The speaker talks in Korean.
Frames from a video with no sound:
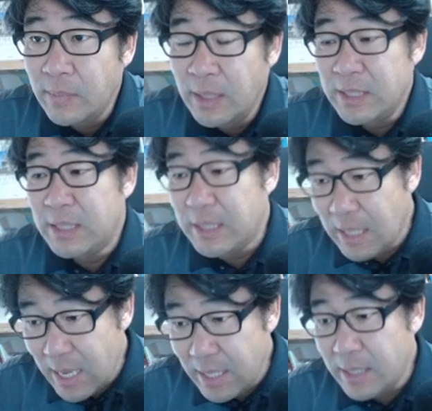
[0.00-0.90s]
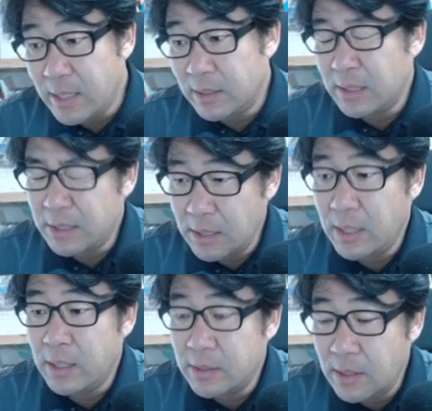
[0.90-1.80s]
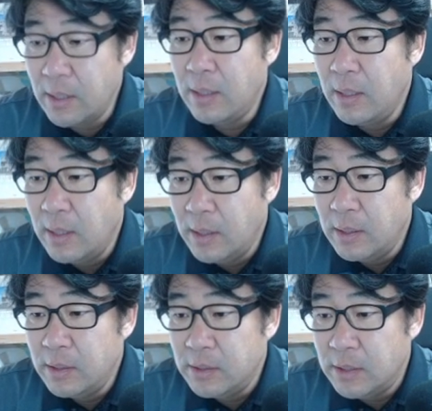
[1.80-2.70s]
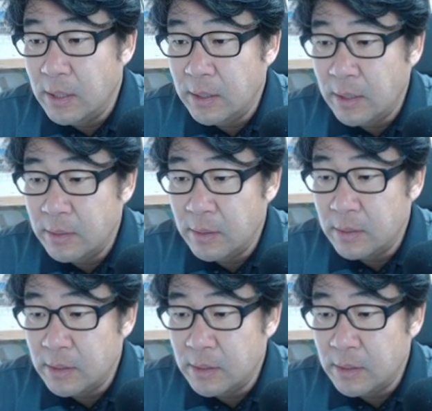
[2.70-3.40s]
시간에 의해서 이제 이게 이제